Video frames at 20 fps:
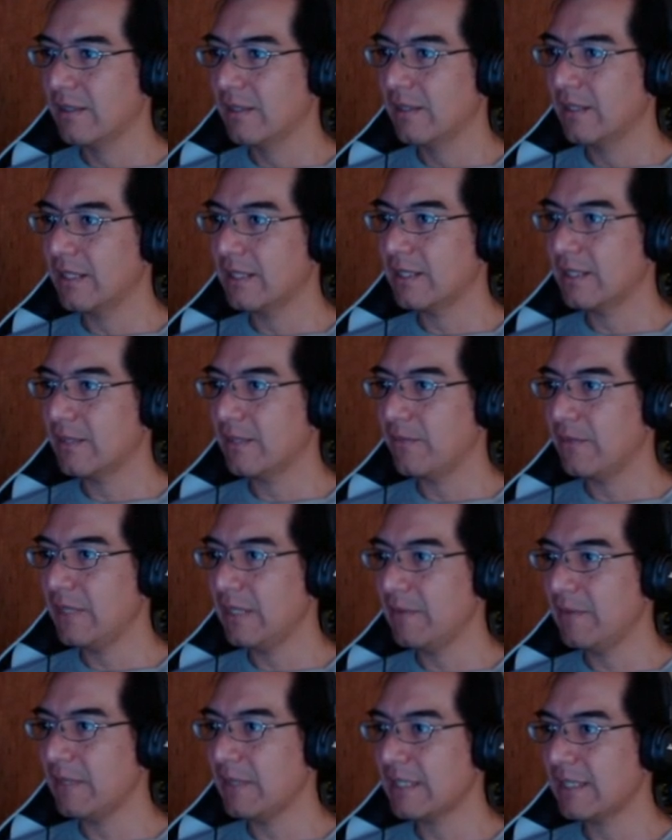Que se
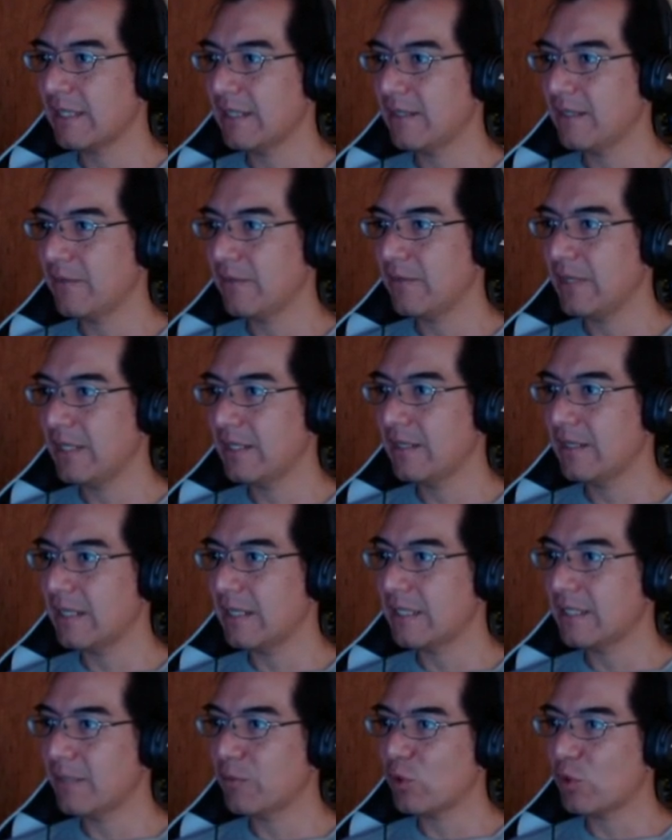ve bastante bien,
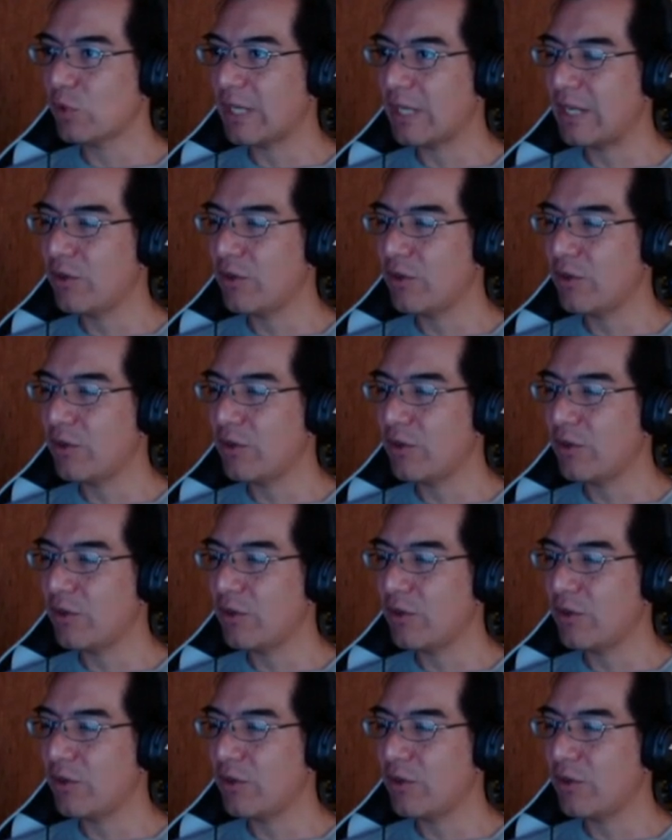excepto que